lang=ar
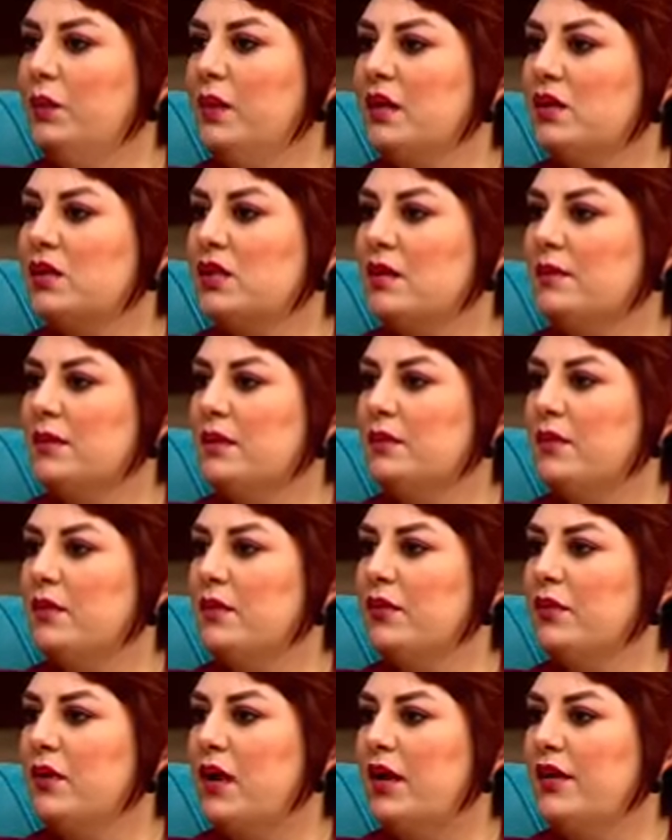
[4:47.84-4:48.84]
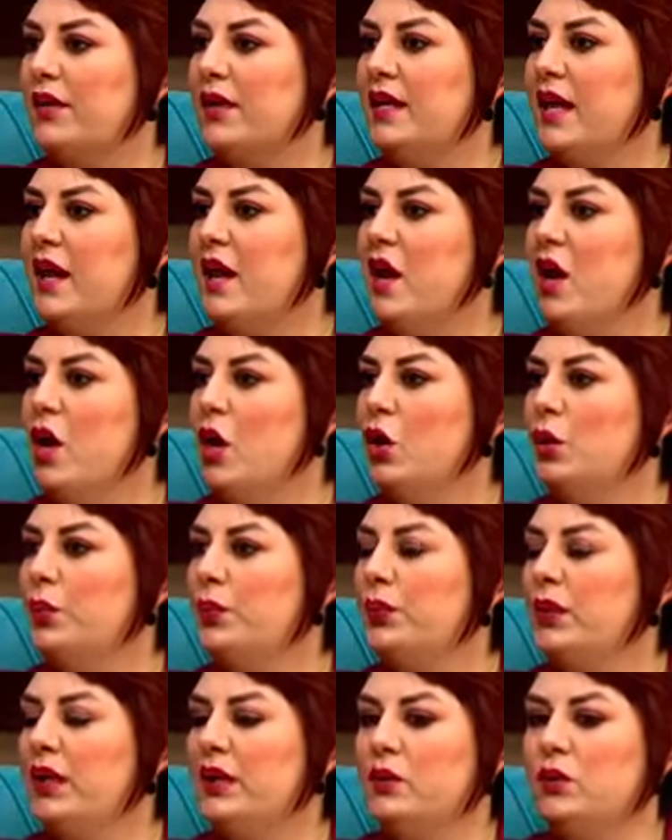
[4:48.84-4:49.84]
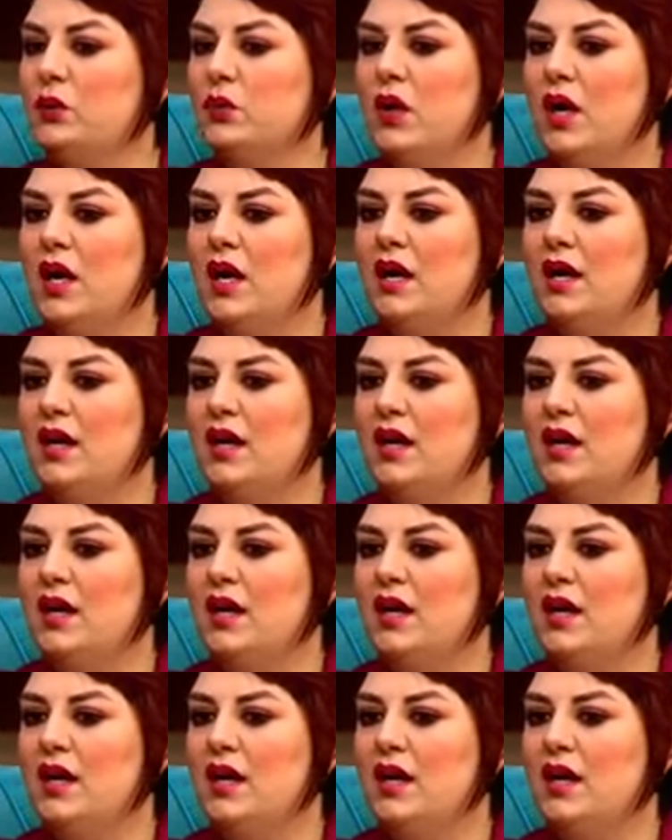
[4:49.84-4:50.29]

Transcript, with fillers: برشا بالموضوع هذايا وبانه